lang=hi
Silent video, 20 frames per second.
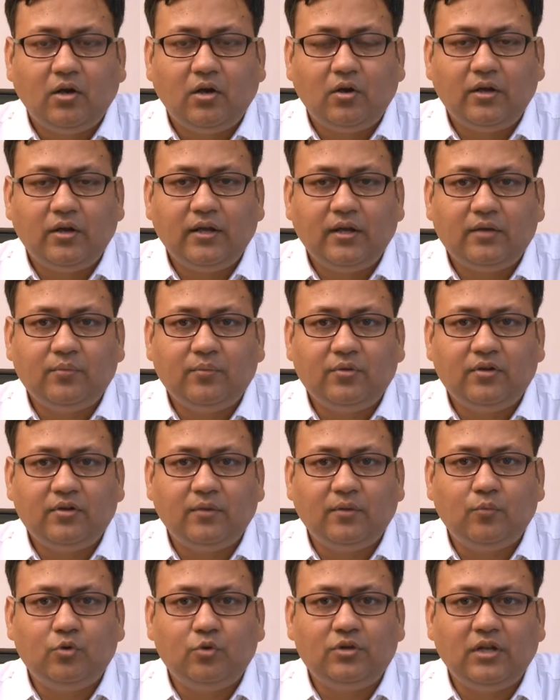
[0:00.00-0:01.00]
और एक मिस्टर
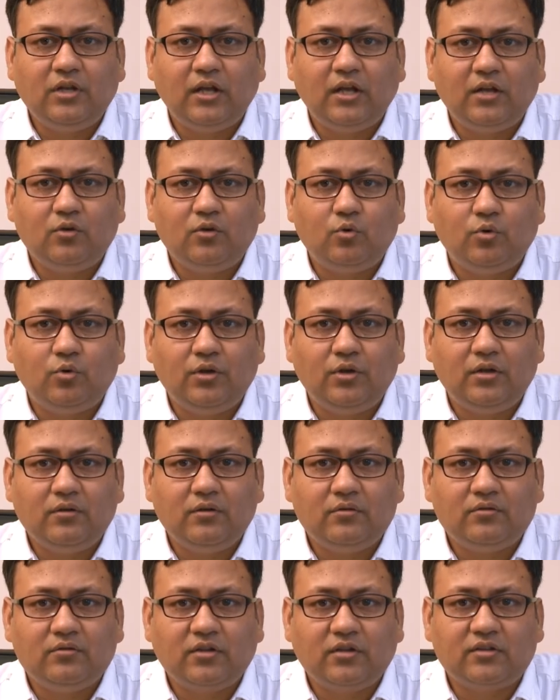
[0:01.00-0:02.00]
मोतीलाल कोरी
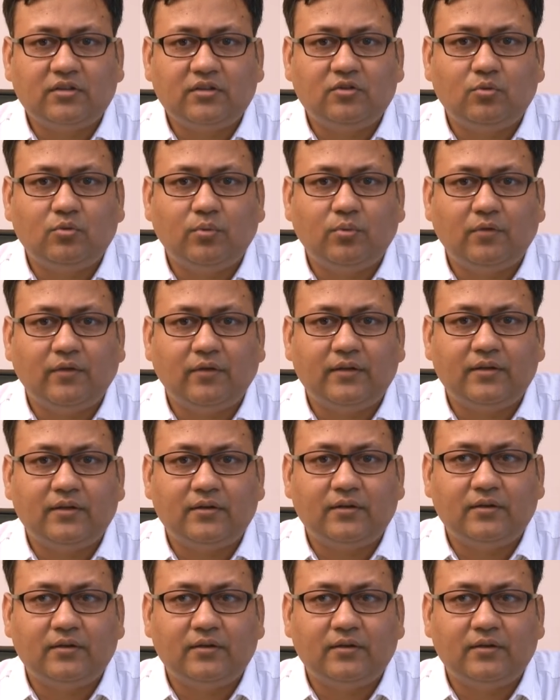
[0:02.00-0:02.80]
सेक्शन सुपरवाइज़र